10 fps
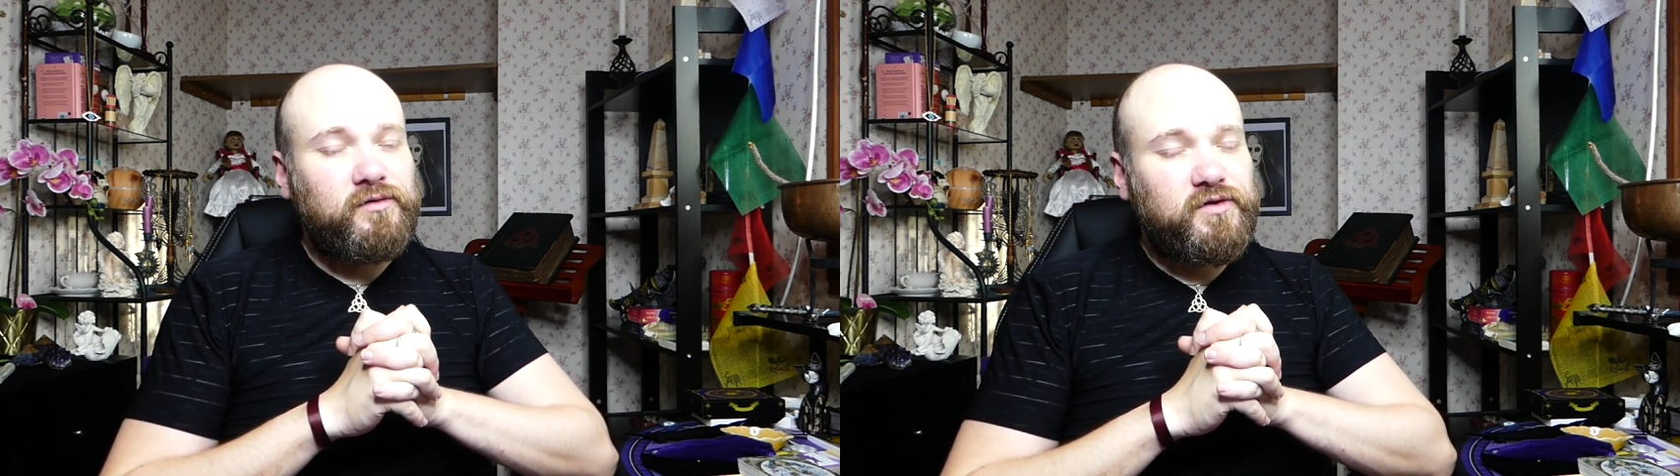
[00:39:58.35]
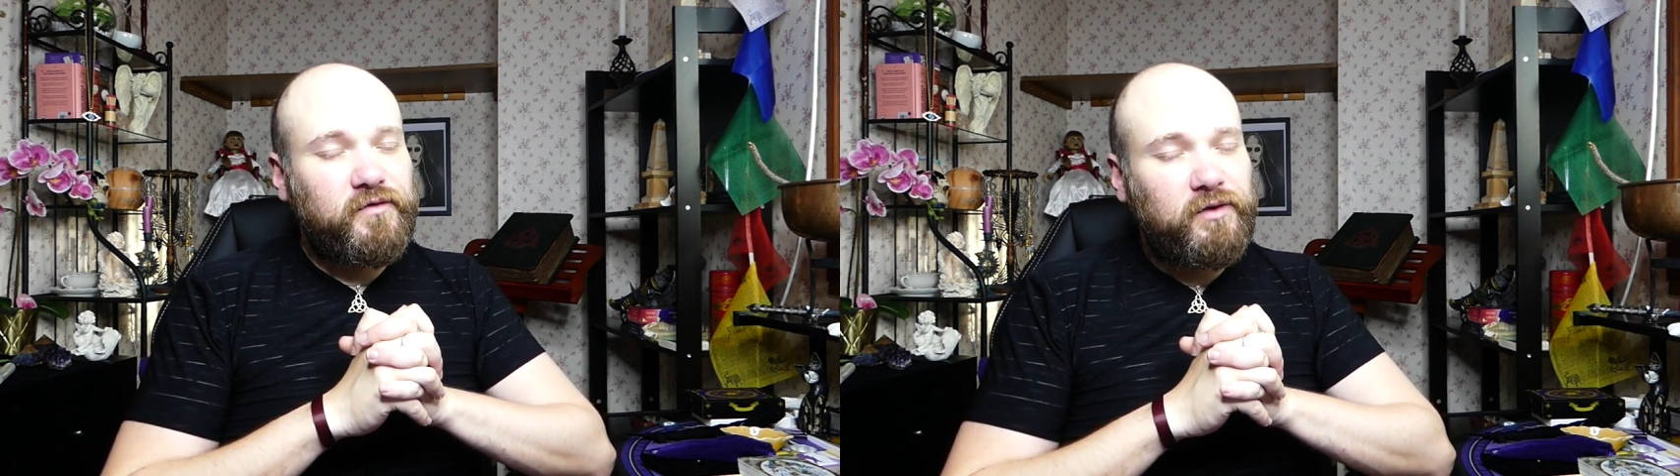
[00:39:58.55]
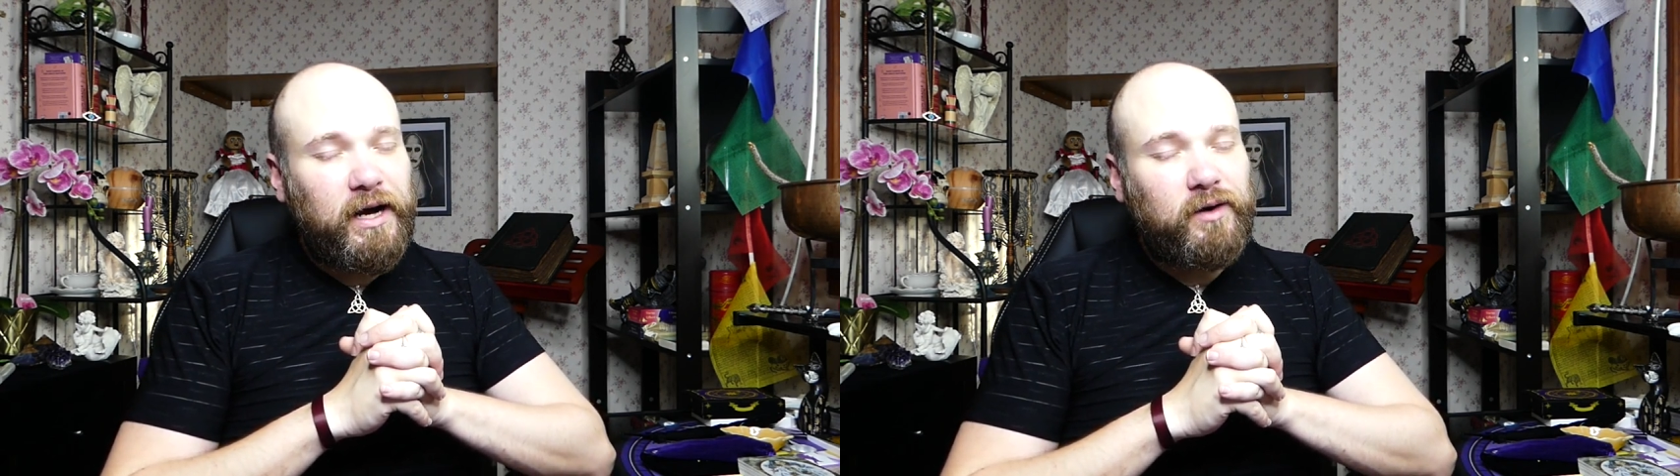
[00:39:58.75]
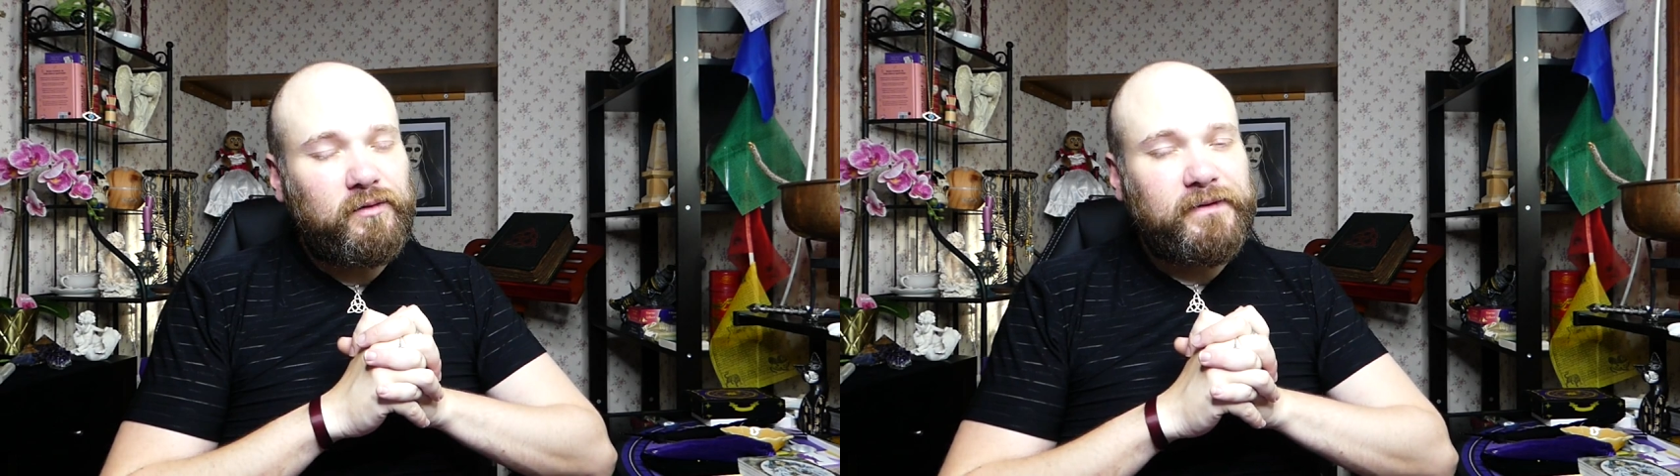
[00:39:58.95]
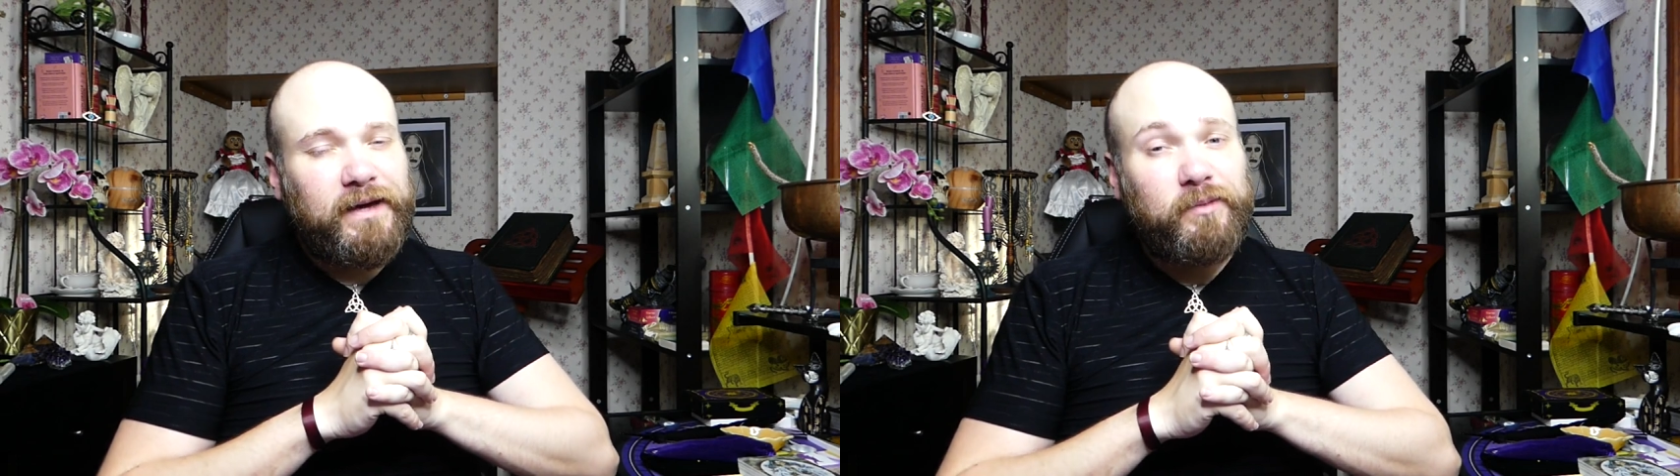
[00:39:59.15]
où je vous
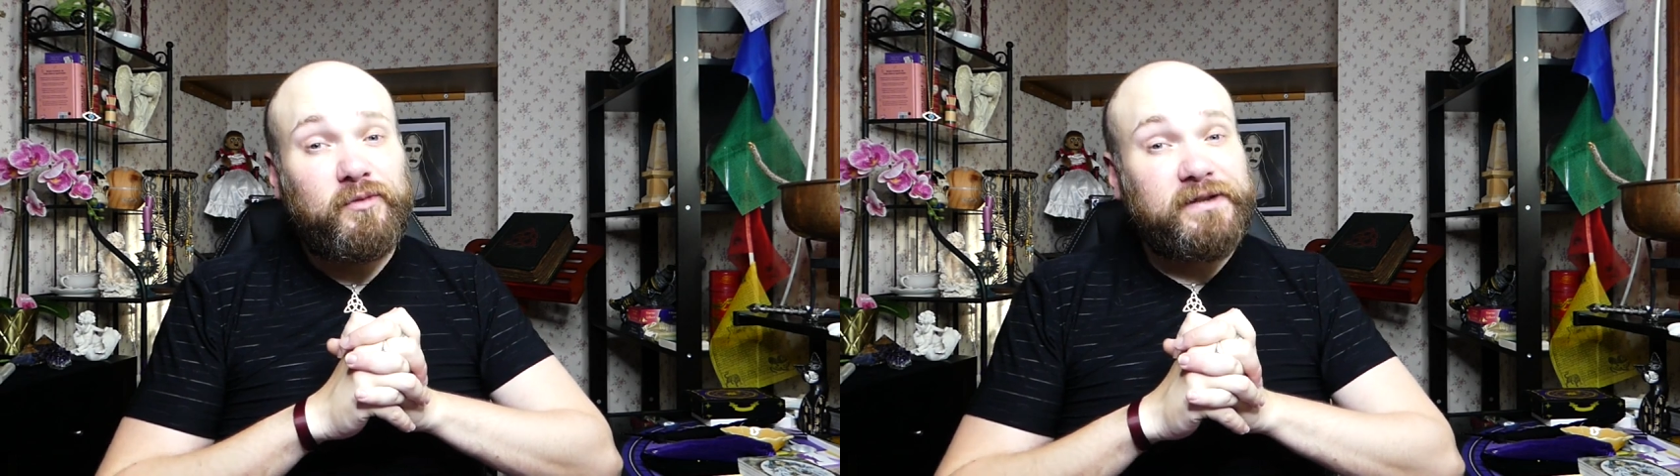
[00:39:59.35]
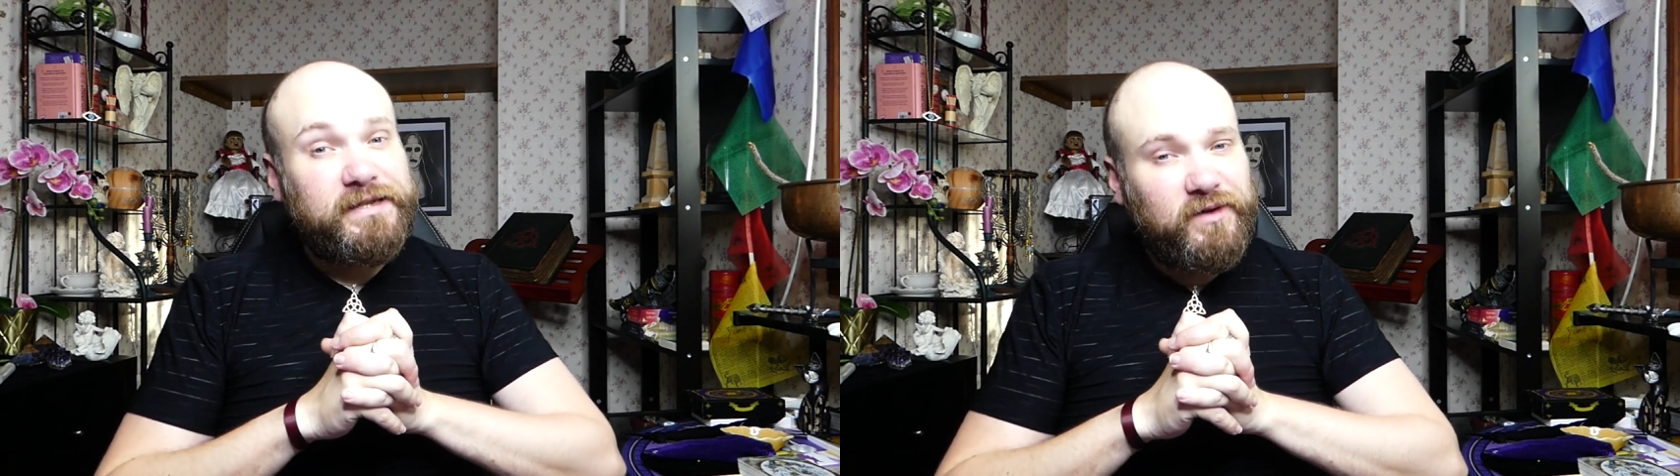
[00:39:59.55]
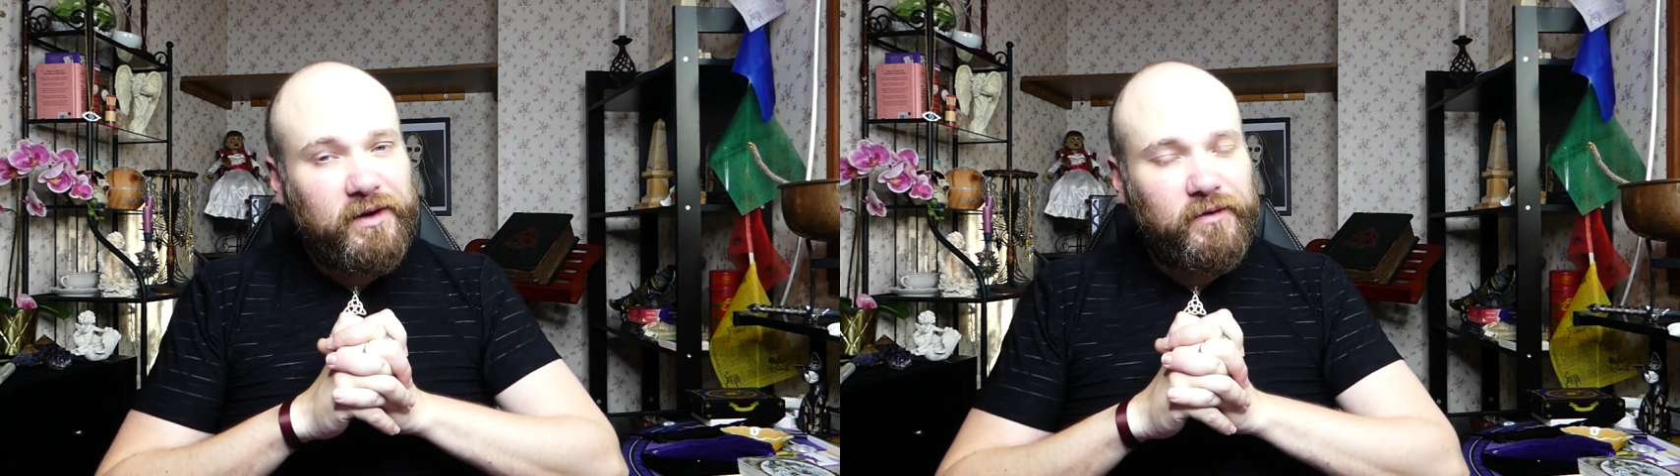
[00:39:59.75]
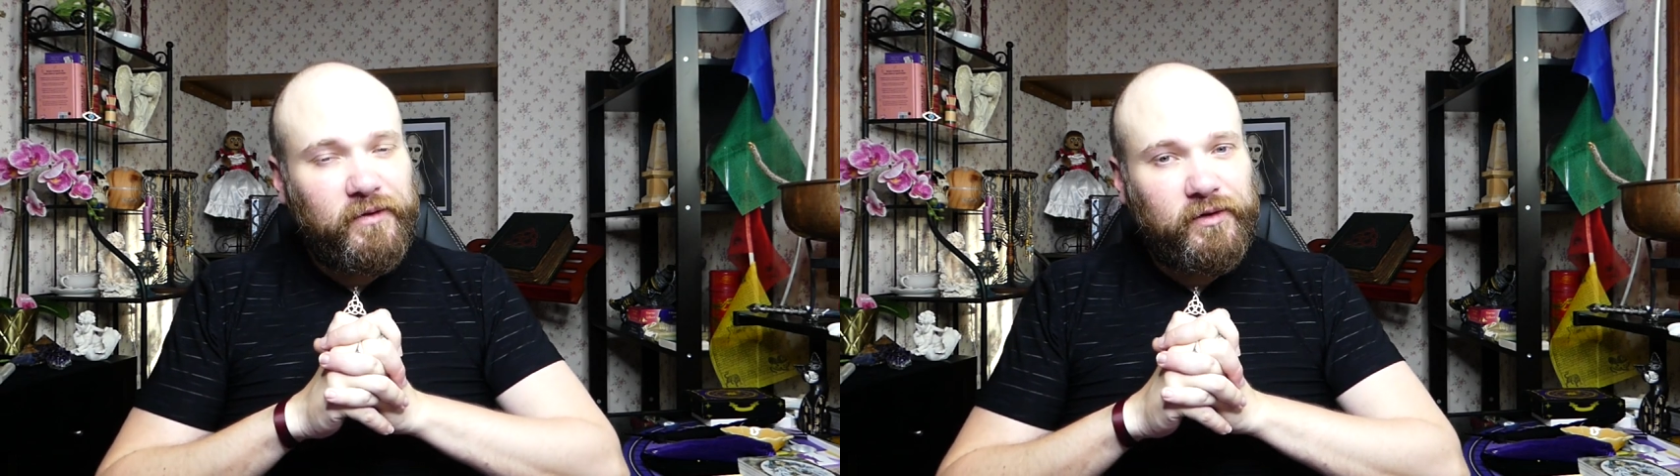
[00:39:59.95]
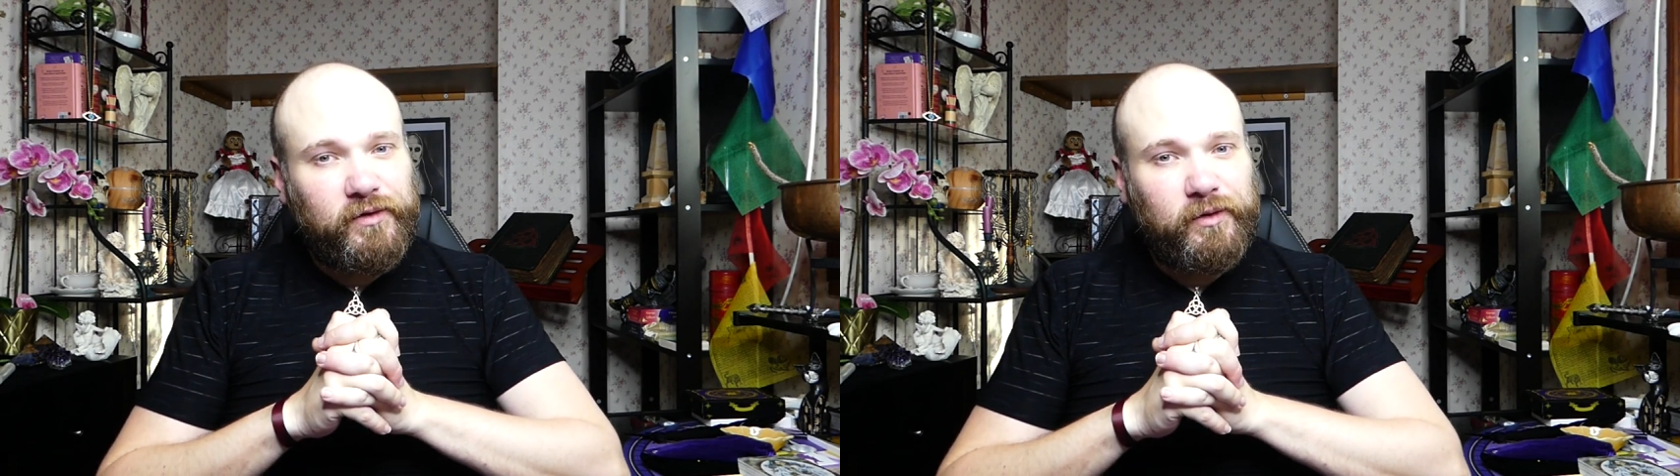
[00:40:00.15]
racontais mon histoire de
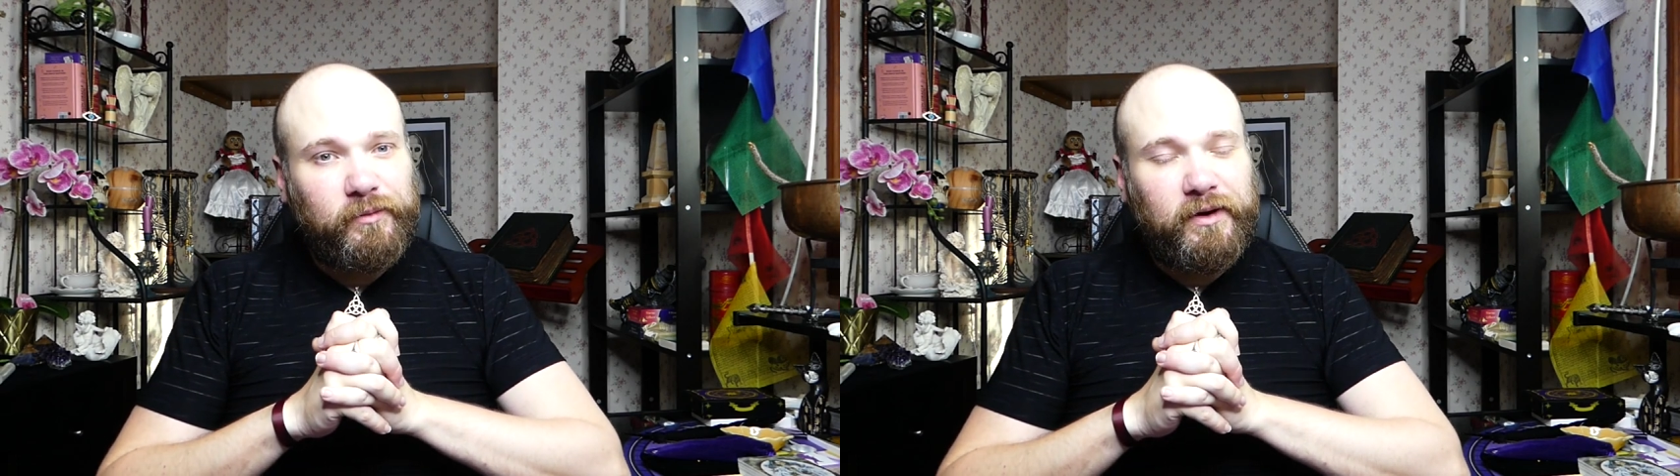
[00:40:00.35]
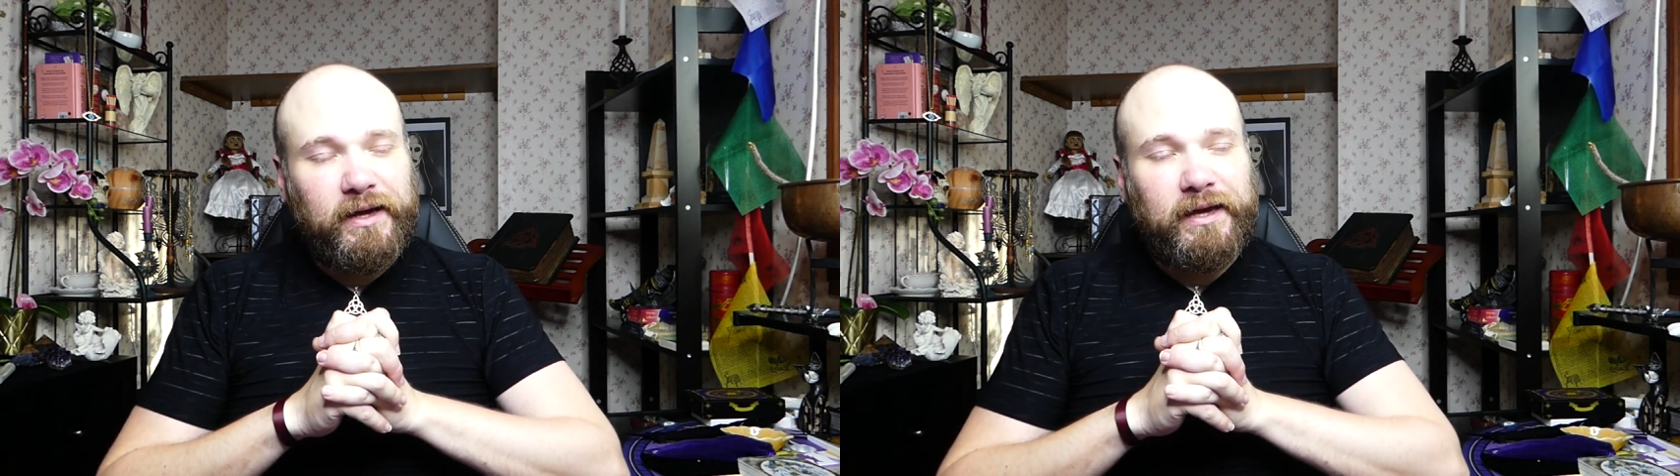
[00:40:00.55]
fantôme.